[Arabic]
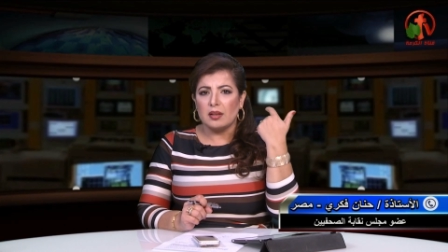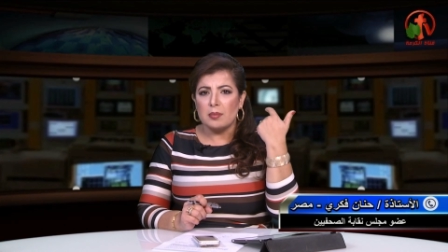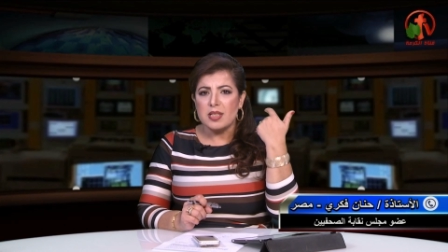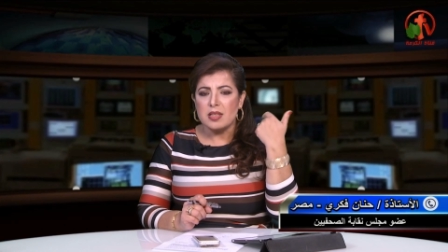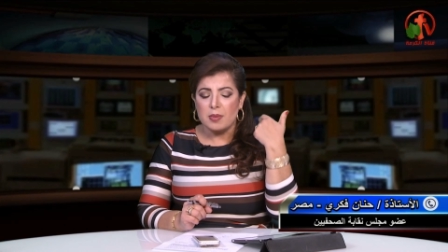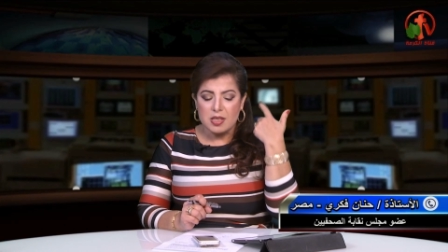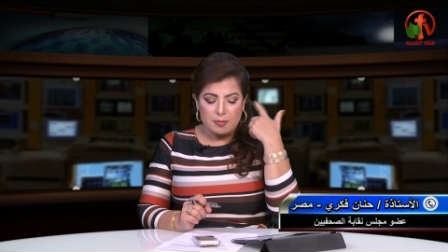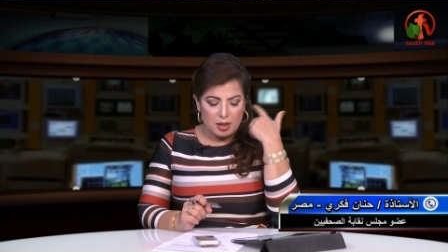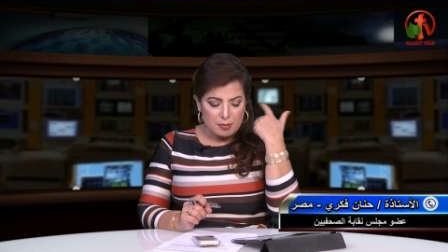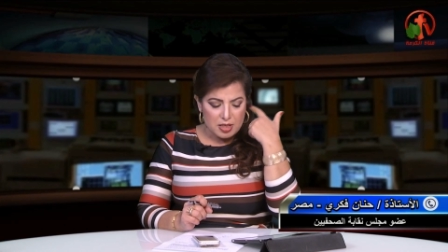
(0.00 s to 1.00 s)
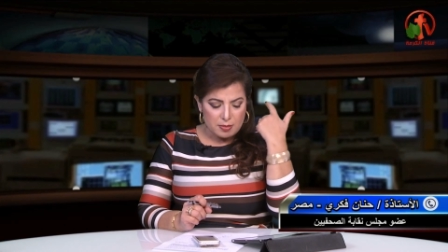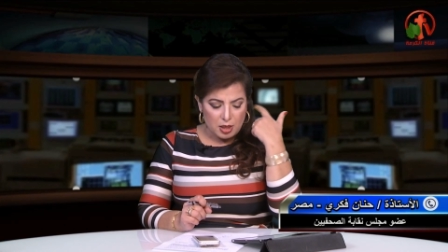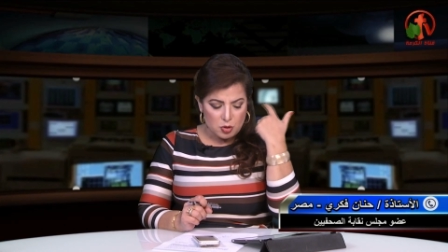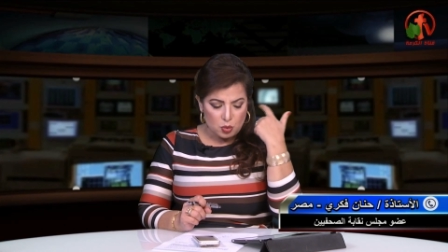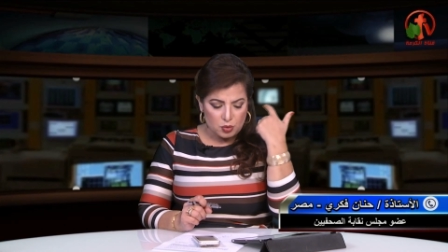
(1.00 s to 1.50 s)
انا بس بسمع بسمع
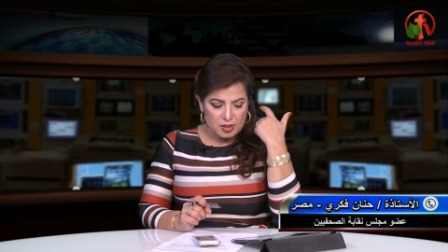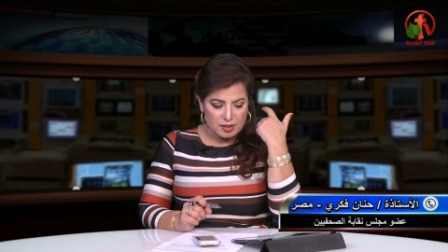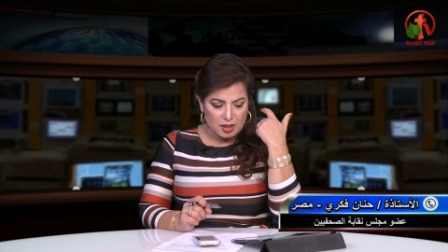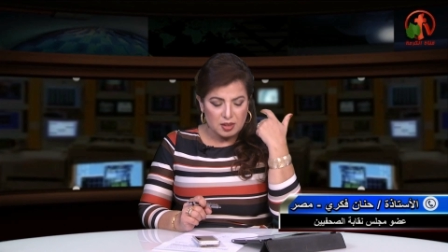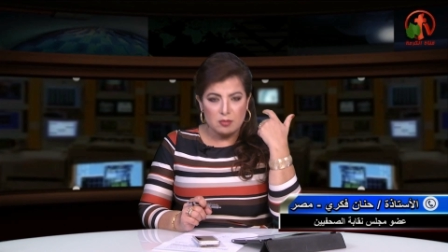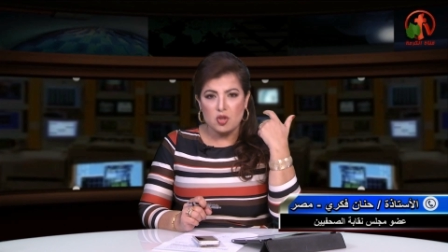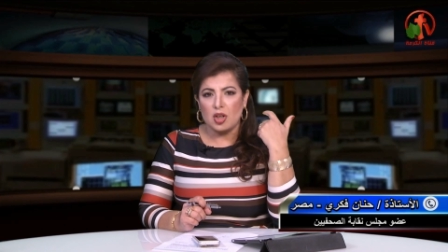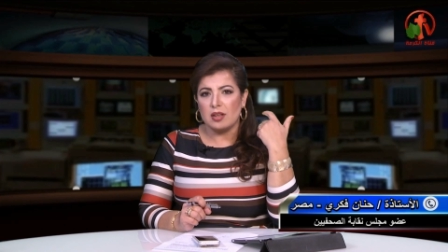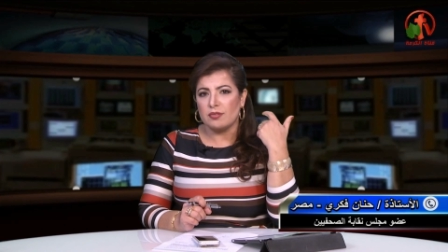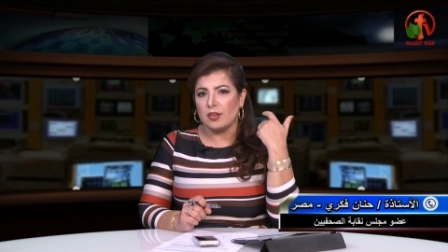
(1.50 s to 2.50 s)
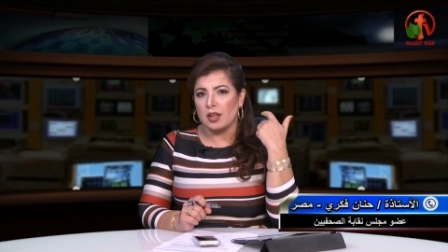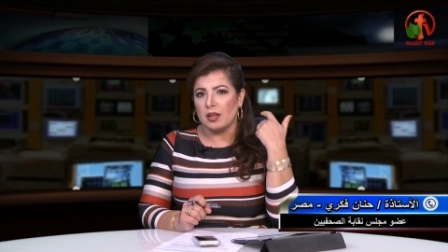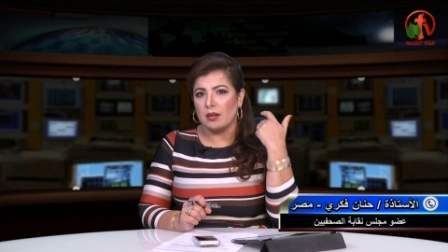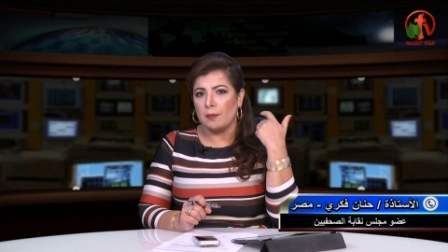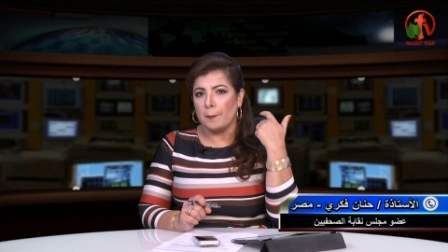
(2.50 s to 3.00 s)
آه. صوتي تاني مش
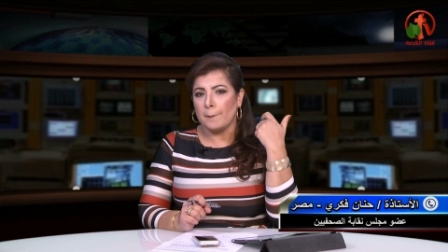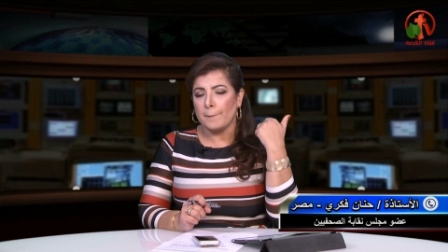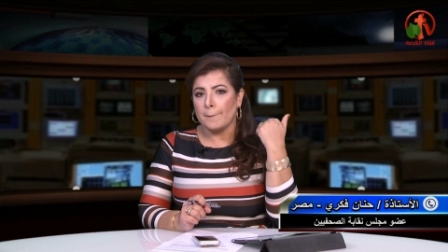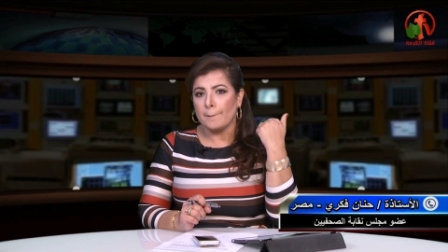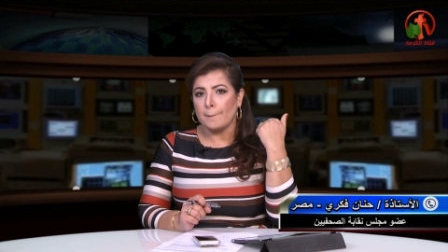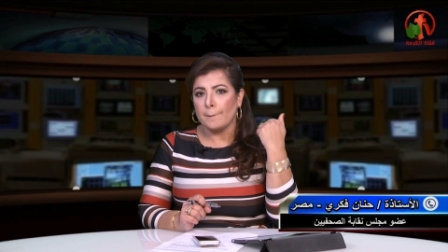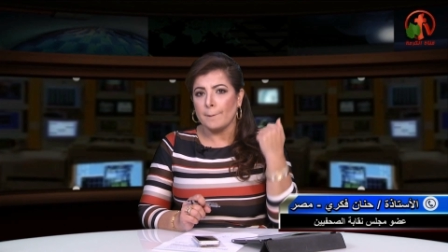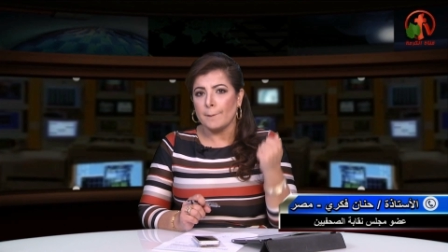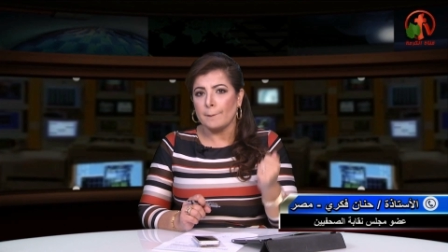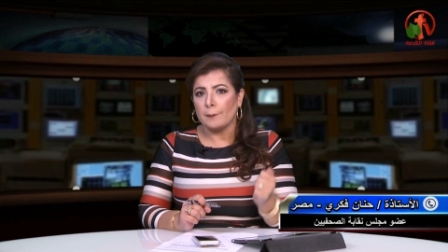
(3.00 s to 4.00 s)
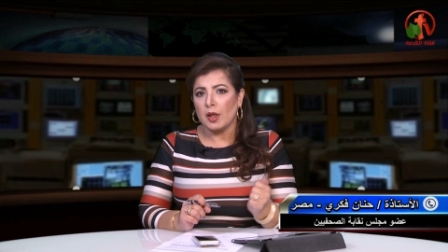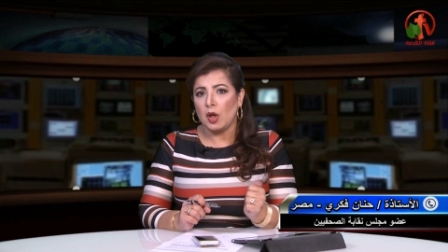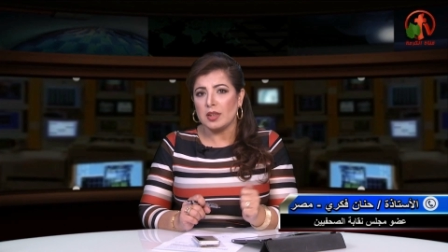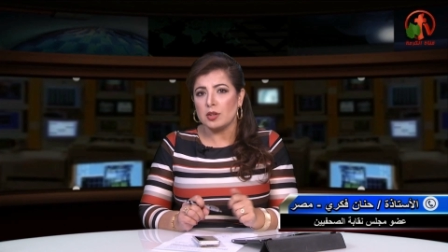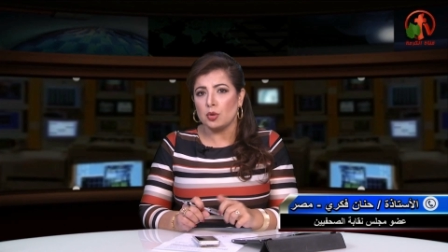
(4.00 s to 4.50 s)
عارفه مش عارفه
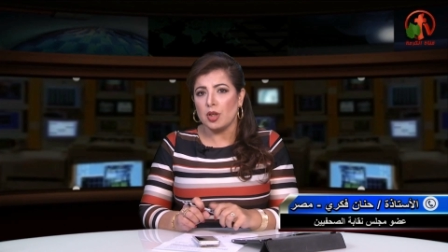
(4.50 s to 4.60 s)
حضرتك